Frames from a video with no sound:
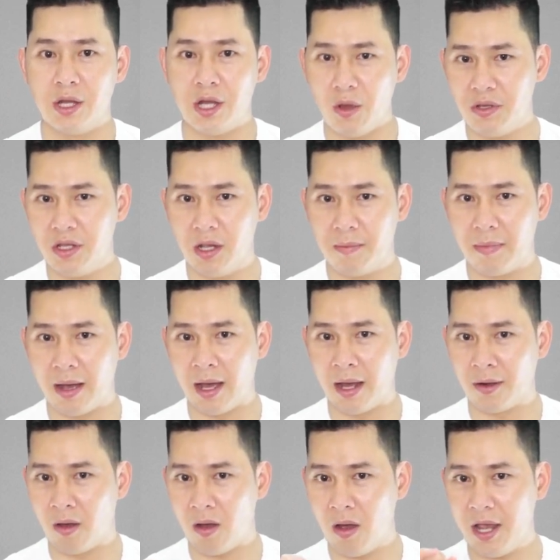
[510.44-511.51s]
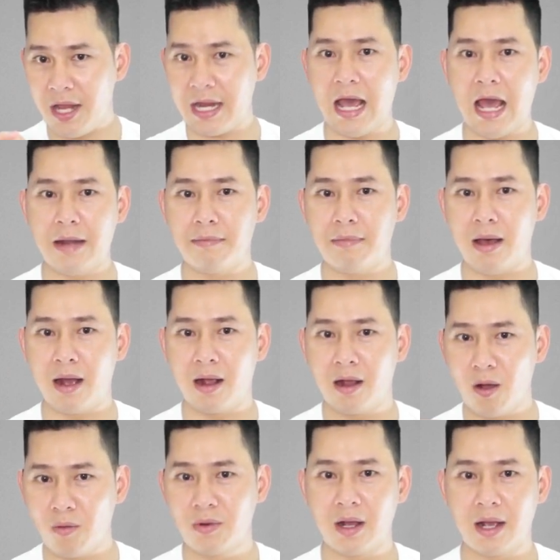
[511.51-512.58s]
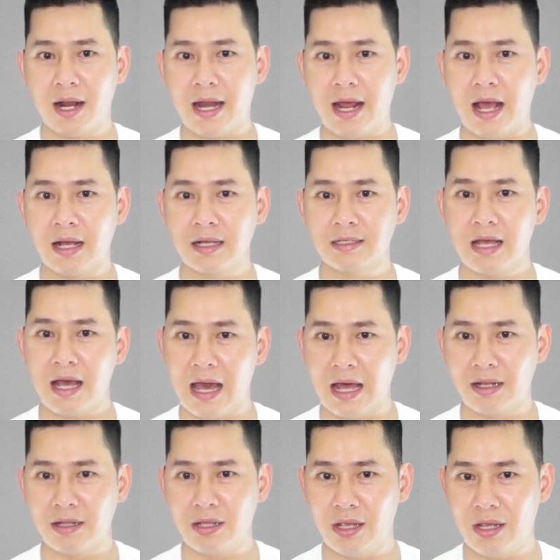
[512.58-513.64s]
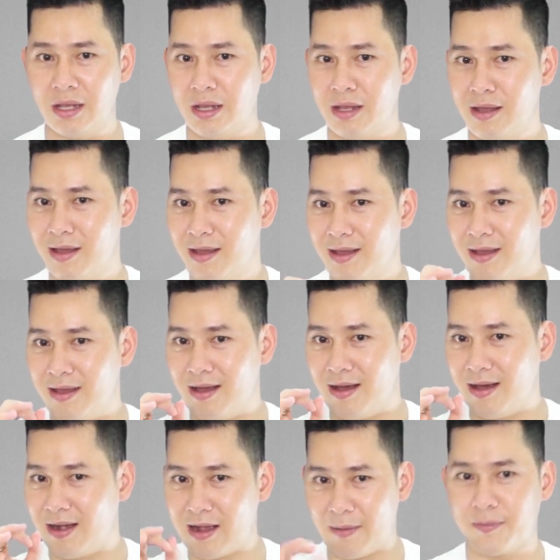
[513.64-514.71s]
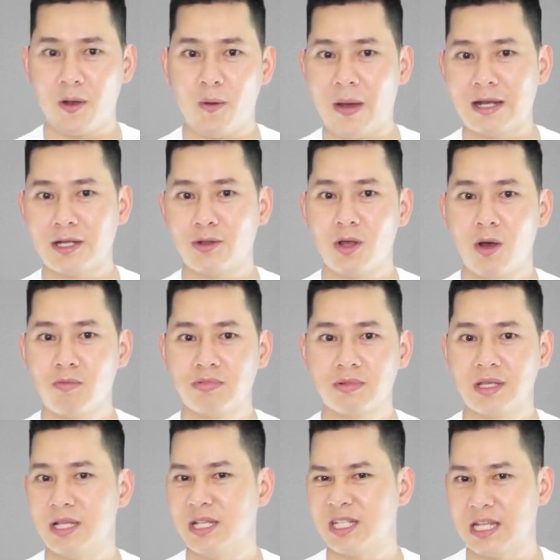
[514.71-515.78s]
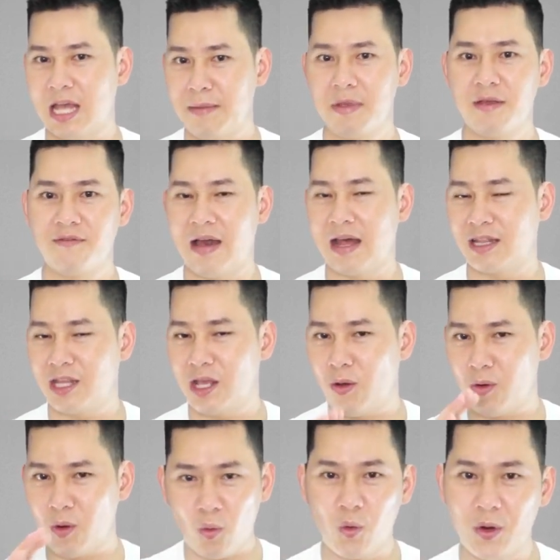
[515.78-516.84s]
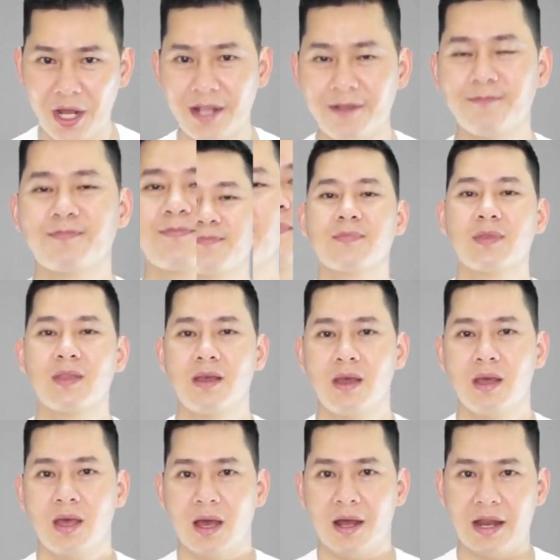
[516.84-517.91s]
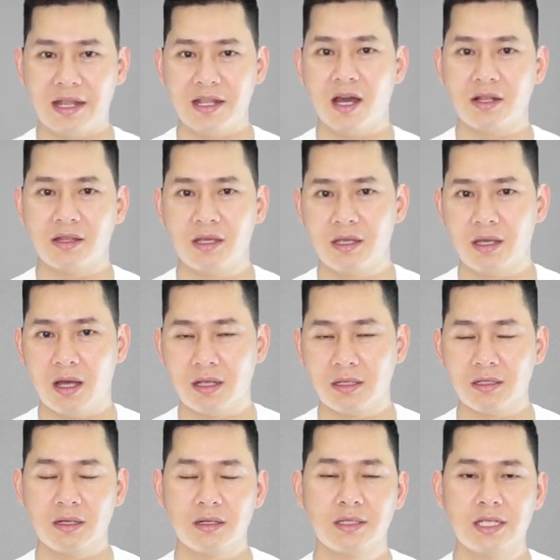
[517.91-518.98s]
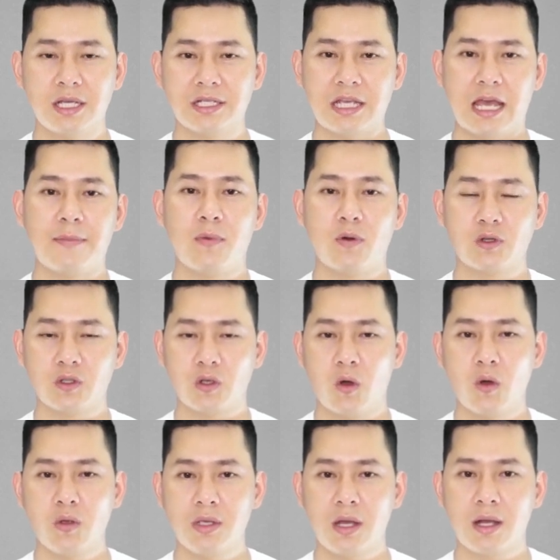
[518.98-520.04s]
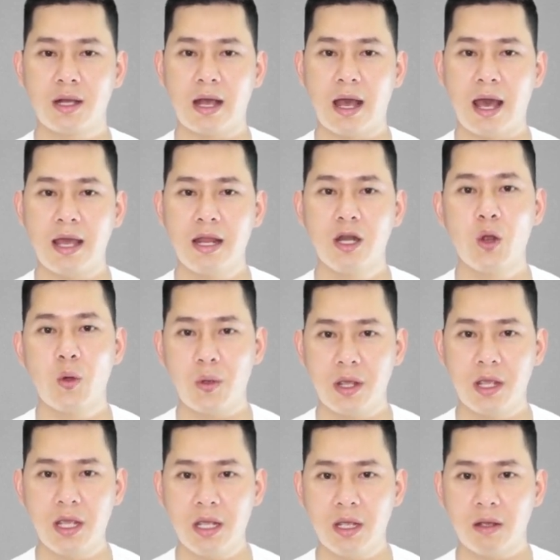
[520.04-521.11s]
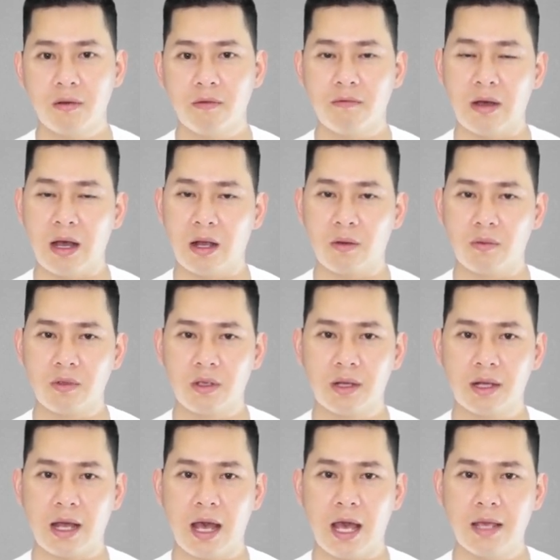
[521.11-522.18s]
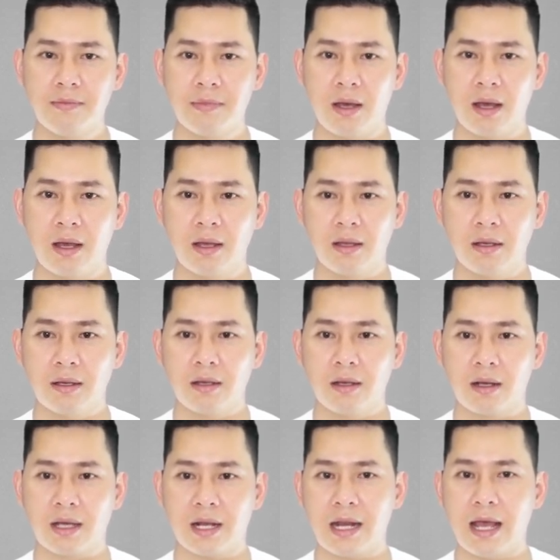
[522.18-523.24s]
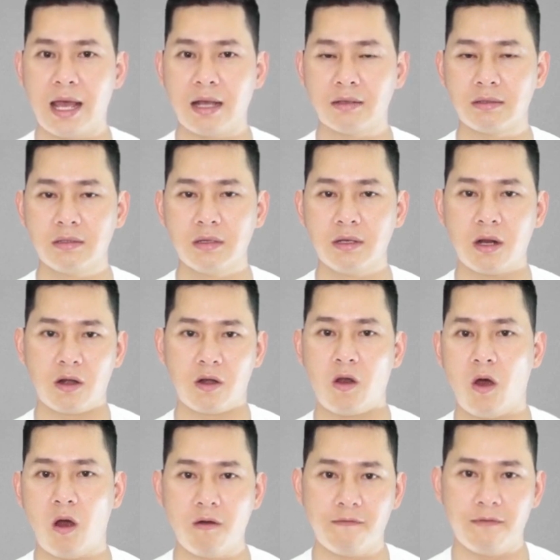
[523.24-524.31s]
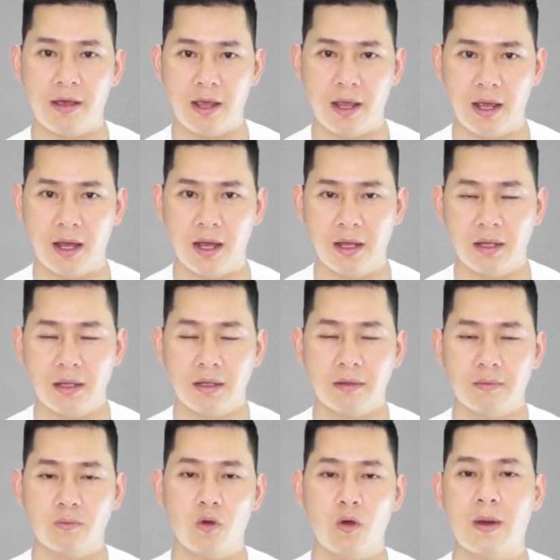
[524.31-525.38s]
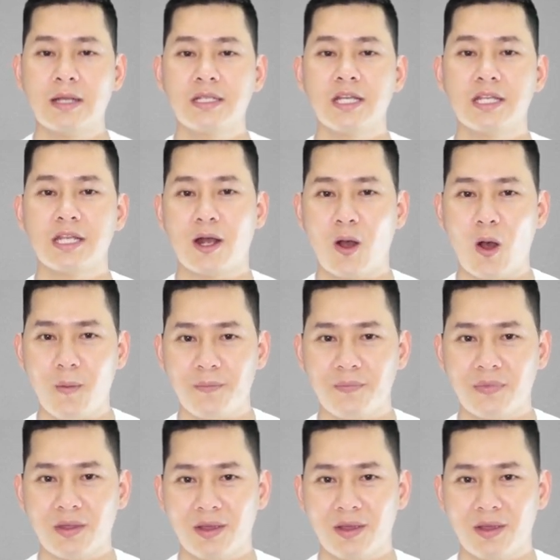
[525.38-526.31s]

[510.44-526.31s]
Nếu như mà nó hết hạn mà không được ngân hàng gia hạn thì uh, gặp công an giao thông thì sẽ bị phạt theo đúng quy định. Nãy giờ thì uh, Sơn chia sẻ một số những cái lưu ý và những cái mà uh, khách hàng chưa được rõ về uh, mua bán xe trả góp.